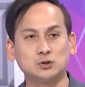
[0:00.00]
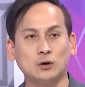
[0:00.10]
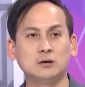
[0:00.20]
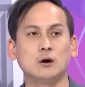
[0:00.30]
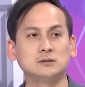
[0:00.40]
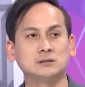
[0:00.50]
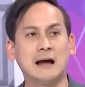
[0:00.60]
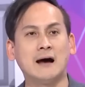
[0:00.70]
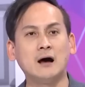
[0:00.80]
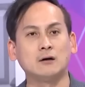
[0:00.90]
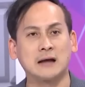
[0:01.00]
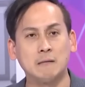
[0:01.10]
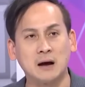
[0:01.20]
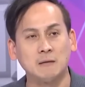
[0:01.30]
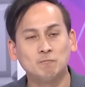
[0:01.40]
后九二共识，大家好好
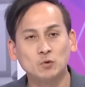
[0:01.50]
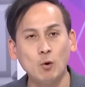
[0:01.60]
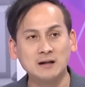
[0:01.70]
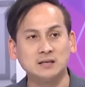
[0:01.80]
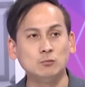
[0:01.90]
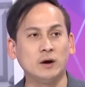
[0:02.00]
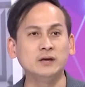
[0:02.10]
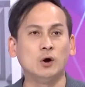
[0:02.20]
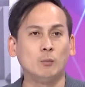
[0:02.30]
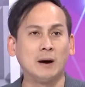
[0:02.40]
谈嘛，化敌为